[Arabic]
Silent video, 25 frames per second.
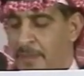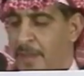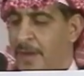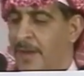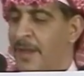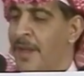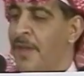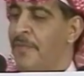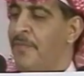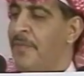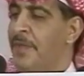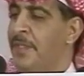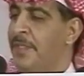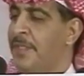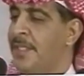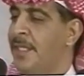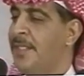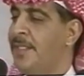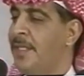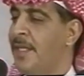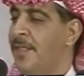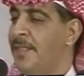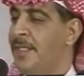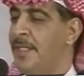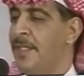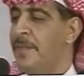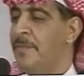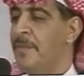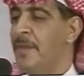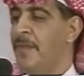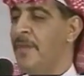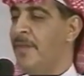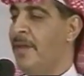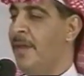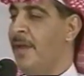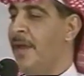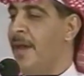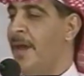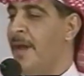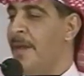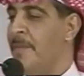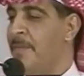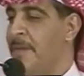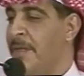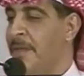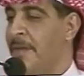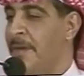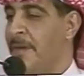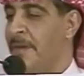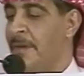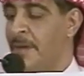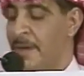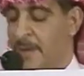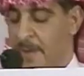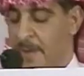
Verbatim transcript: ظل في جسدي من ظلام